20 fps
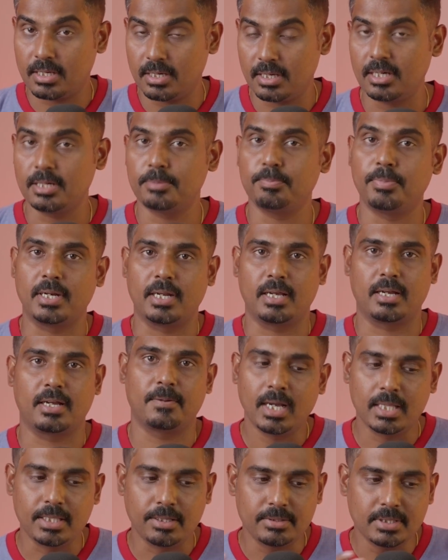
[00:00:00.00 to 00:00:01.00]
கரெக்ட் பண்ணாங்க
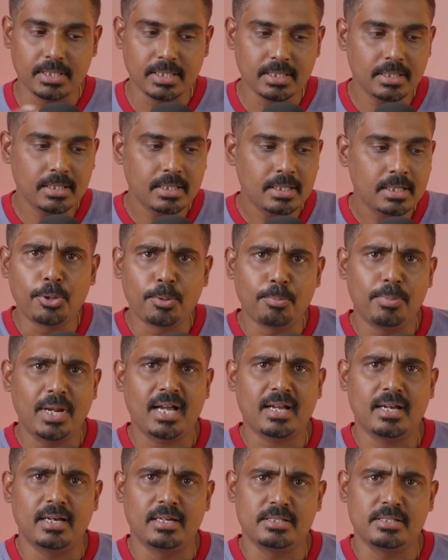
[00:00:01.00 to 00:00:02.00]
அதாவது பியூர் பிளாக்